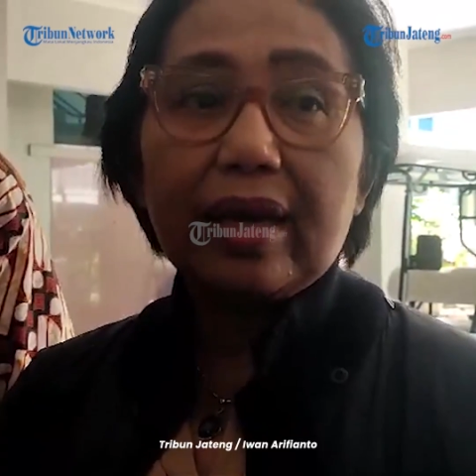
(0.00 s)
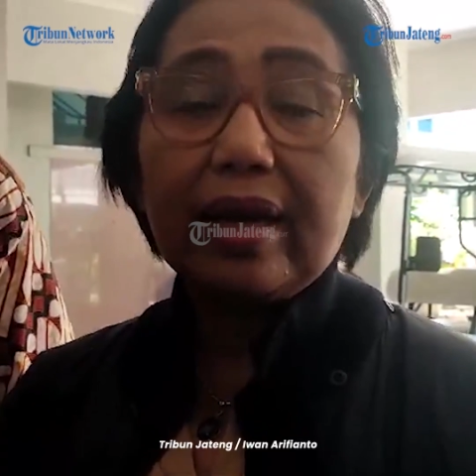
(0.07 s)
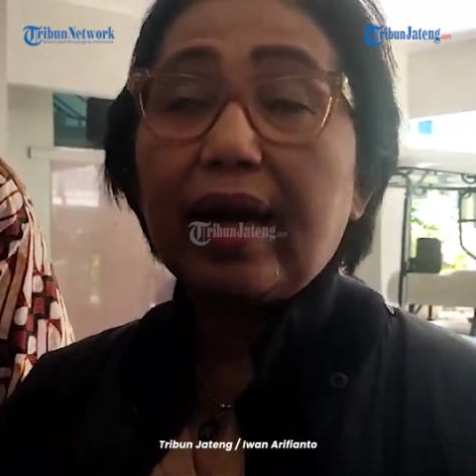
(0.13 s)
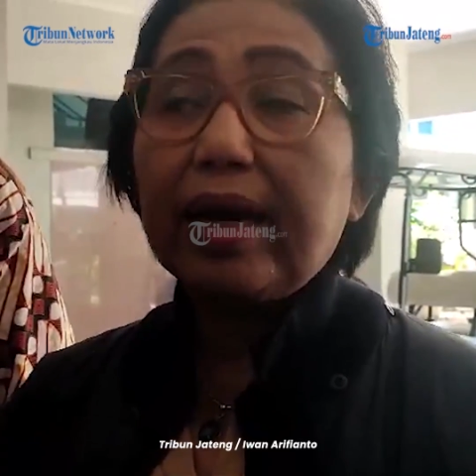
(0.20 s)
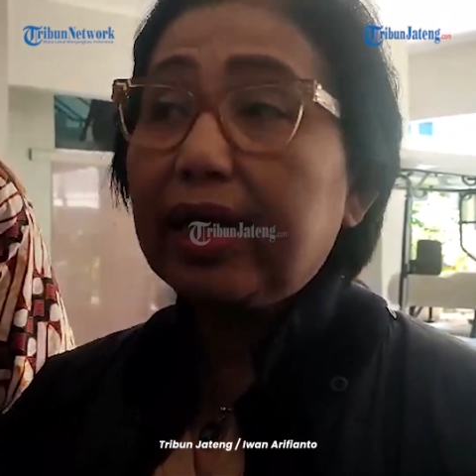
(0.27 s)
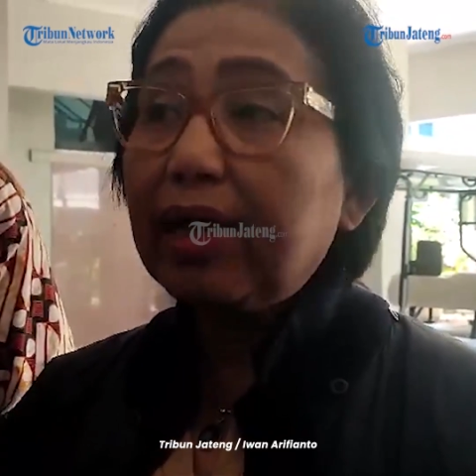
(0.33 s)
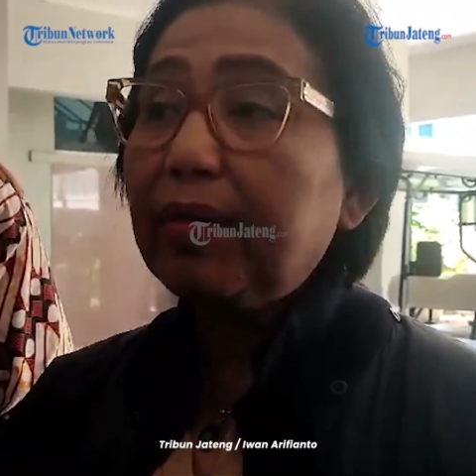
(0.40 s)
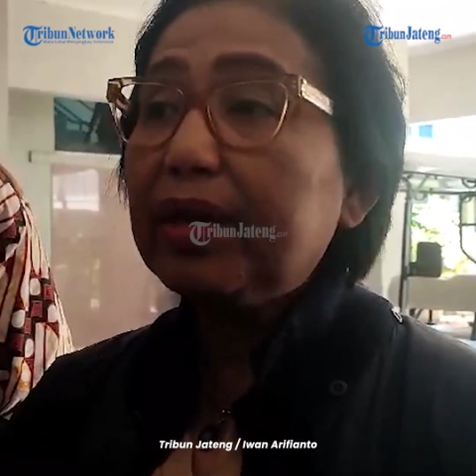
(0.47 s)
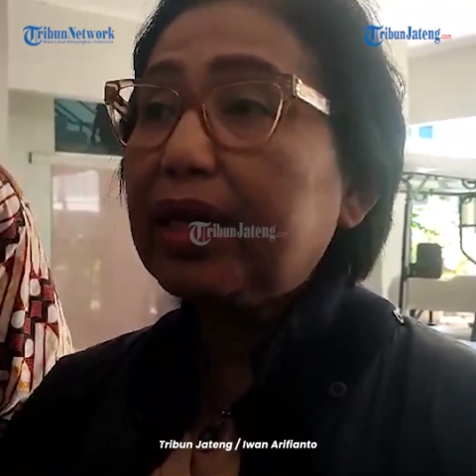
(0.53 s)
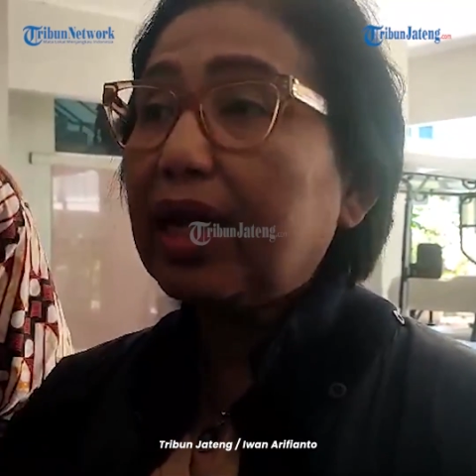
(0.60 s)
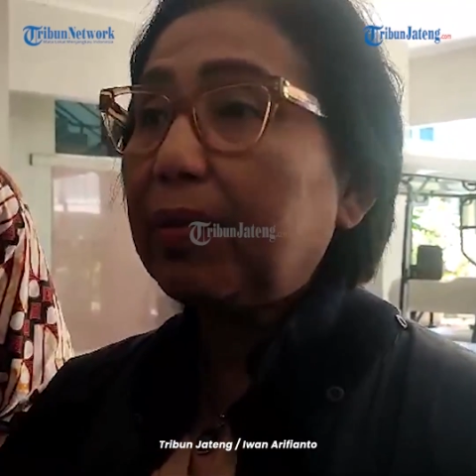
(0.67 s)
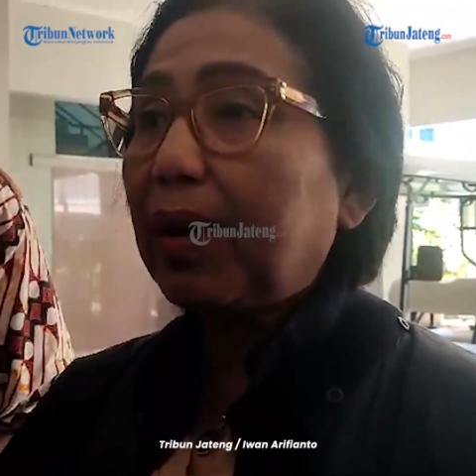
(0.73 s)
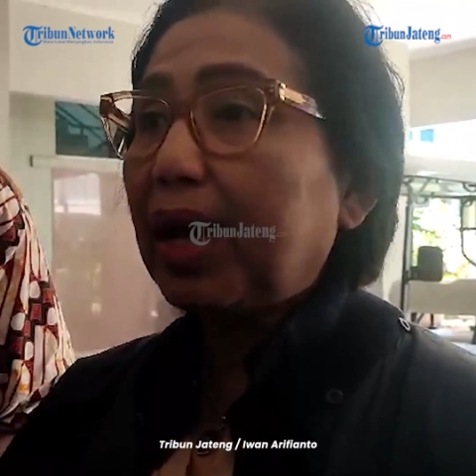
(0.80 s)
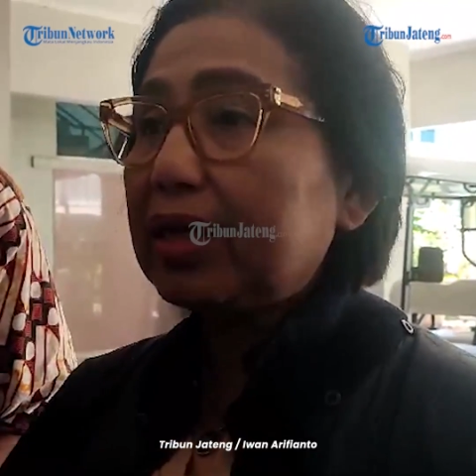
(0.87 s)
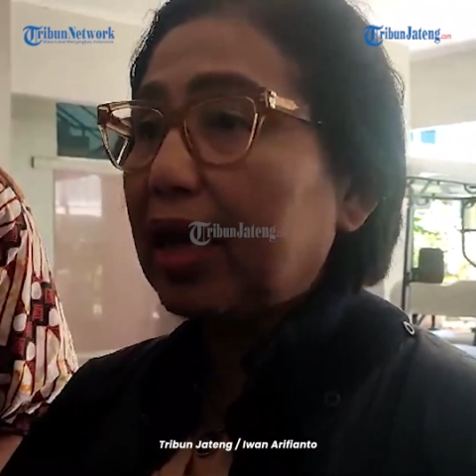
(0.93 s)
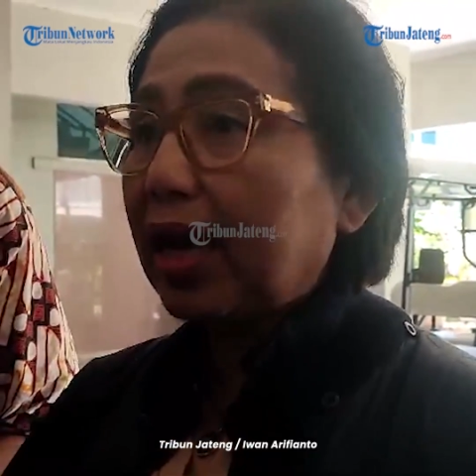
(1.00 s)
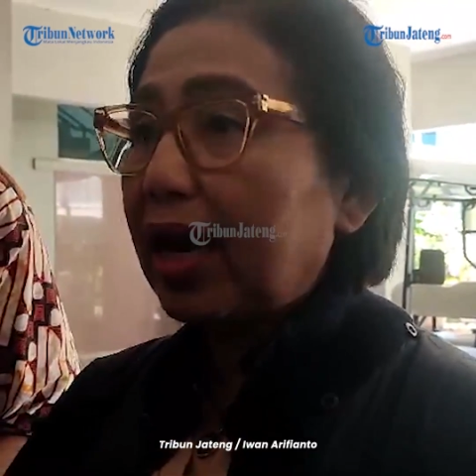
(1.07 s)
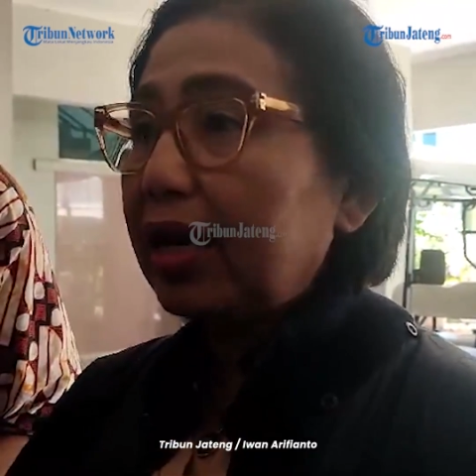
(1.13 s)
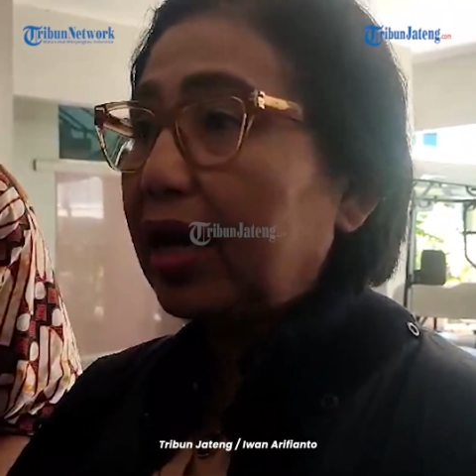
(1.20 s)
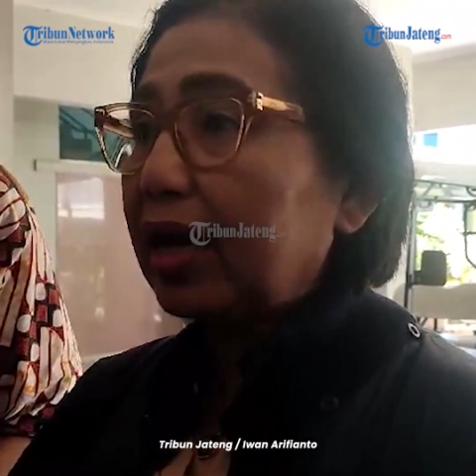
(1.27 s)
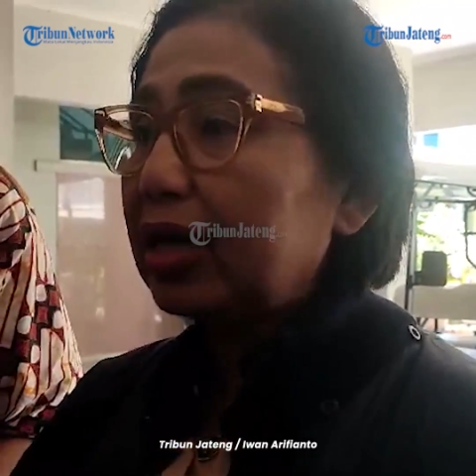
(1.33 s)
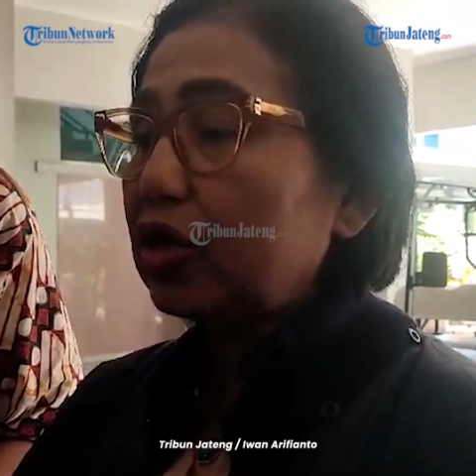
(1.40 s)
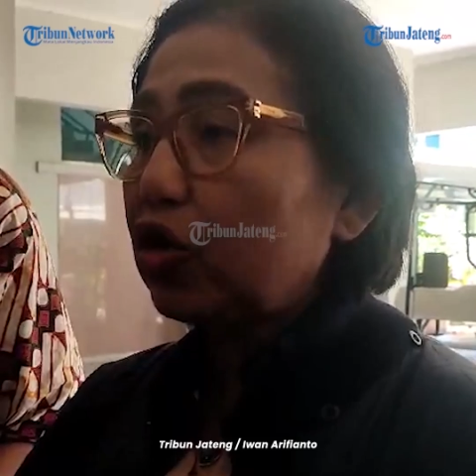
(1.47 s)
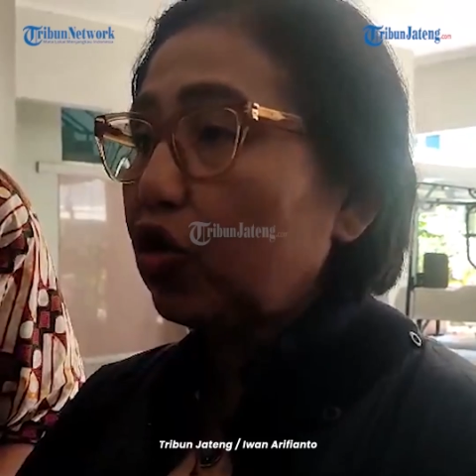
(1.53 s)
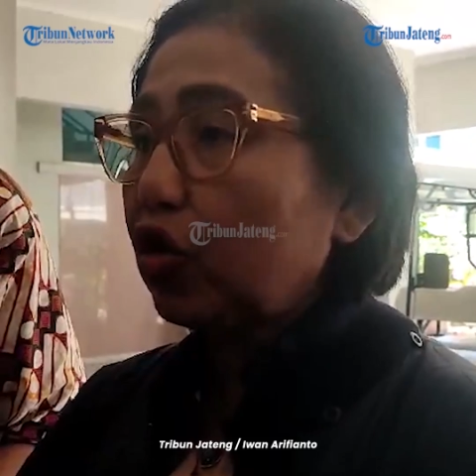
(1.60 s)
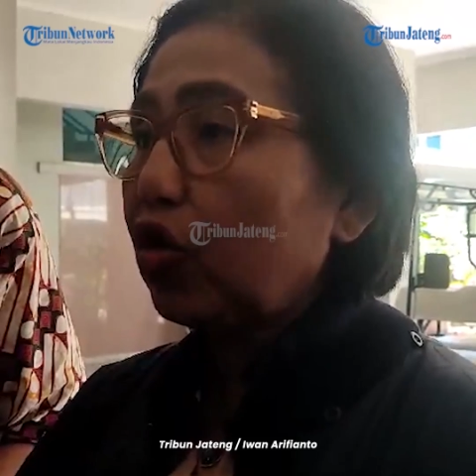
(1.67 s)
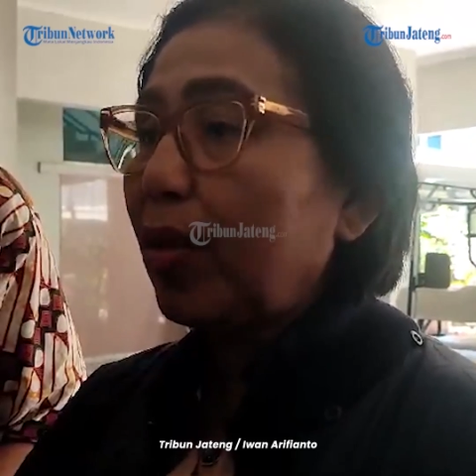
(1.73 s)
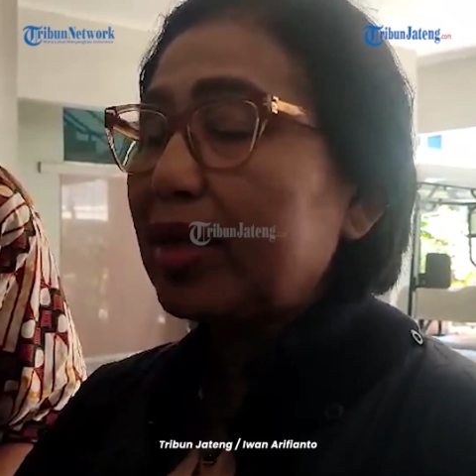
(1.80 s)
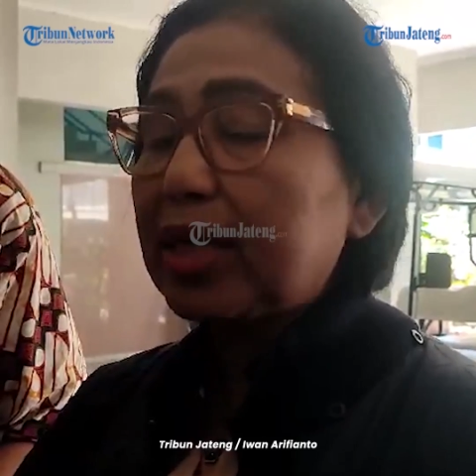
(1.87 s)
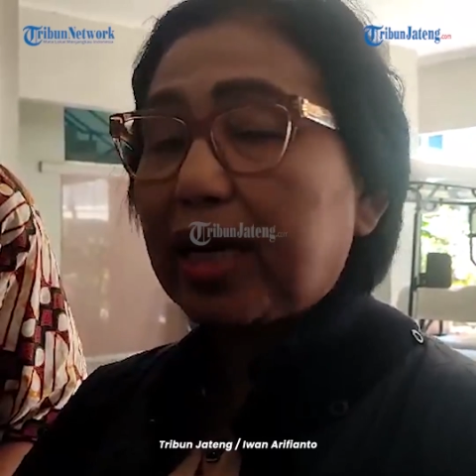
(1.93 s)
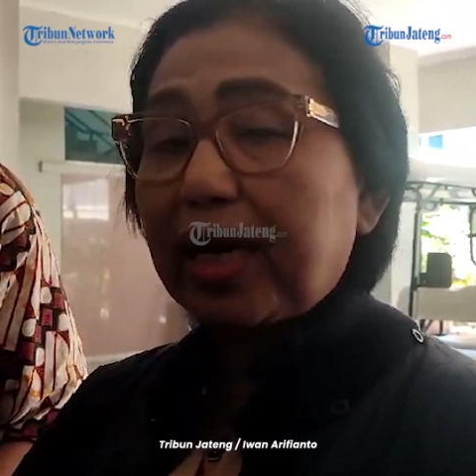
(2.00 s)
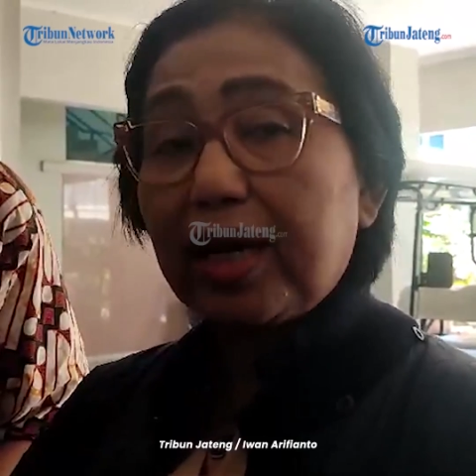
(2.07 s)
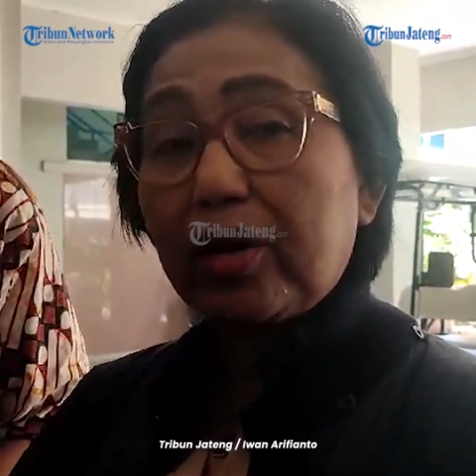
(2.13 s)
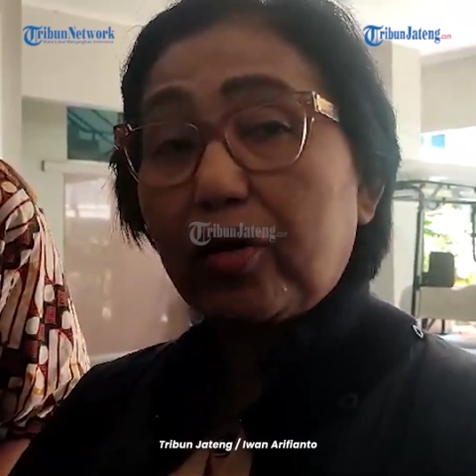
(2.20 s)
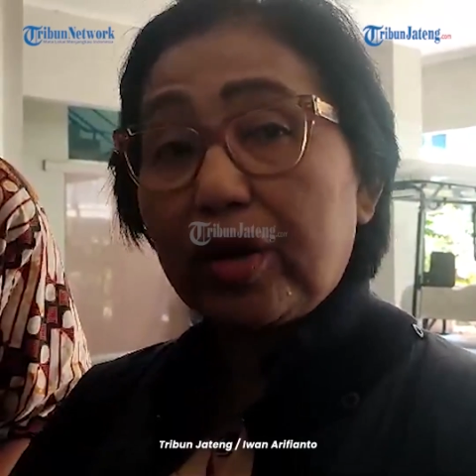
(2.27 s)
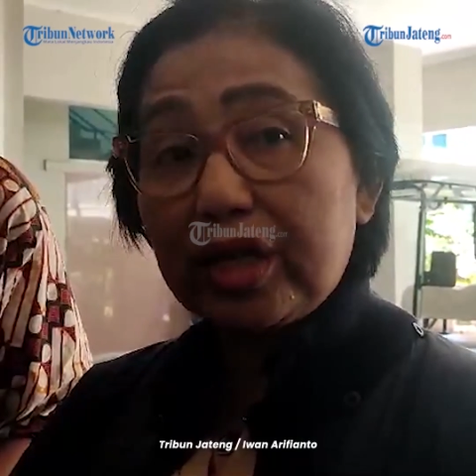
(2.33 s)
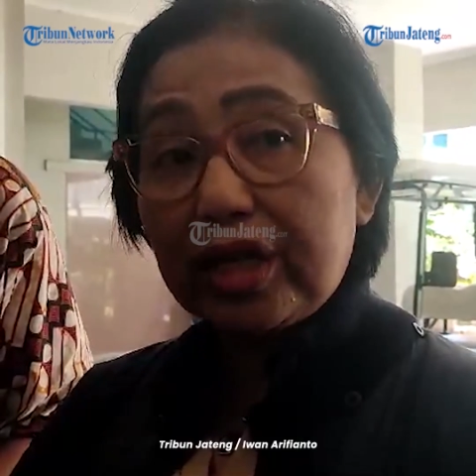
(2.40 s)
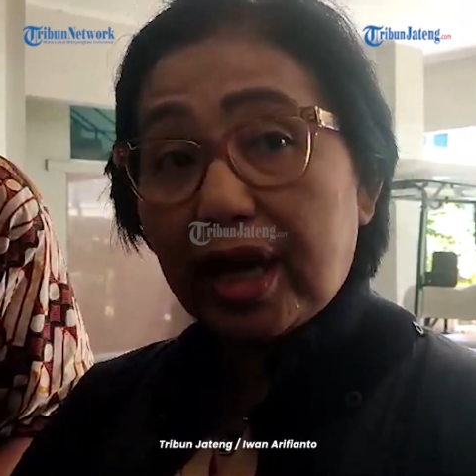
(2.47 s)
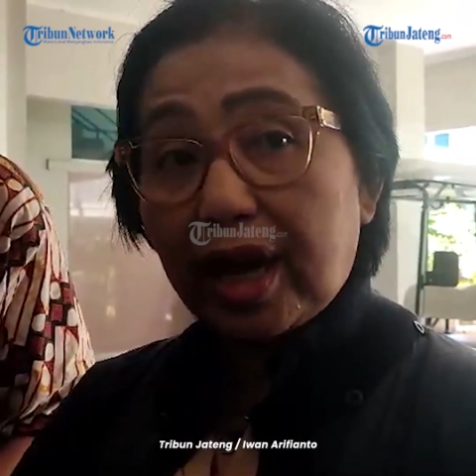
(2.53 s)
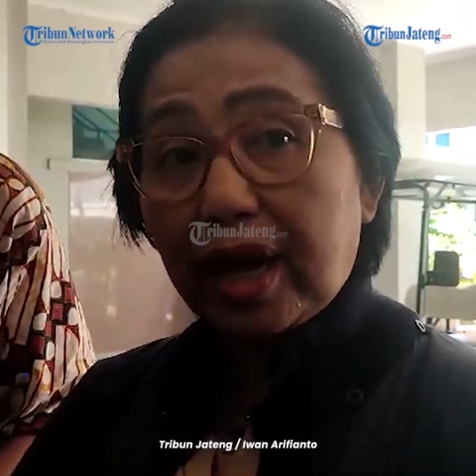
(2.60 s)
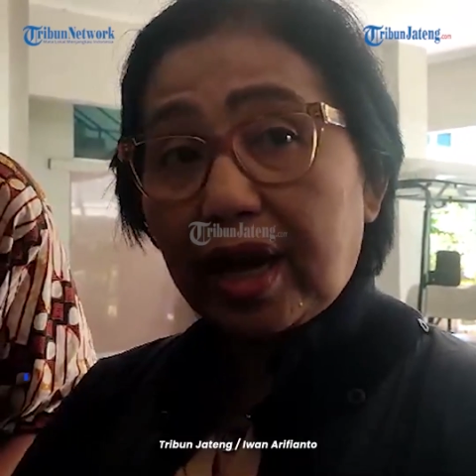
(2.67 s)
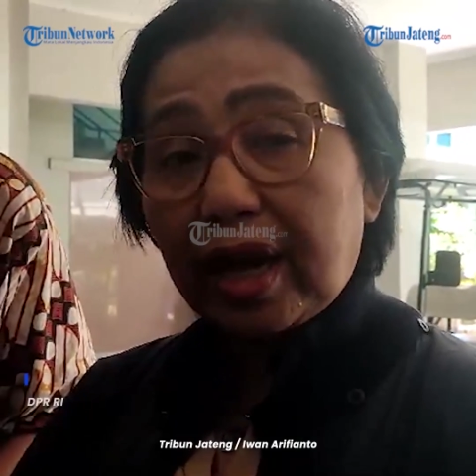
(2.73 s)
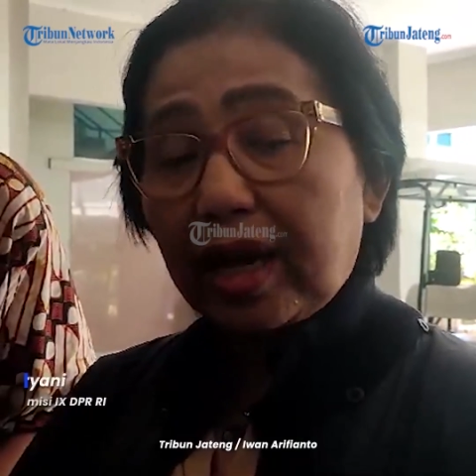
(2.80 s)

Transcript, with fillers: dan ini menjadi pelajaran dari seluruh rumah sakit Indonesia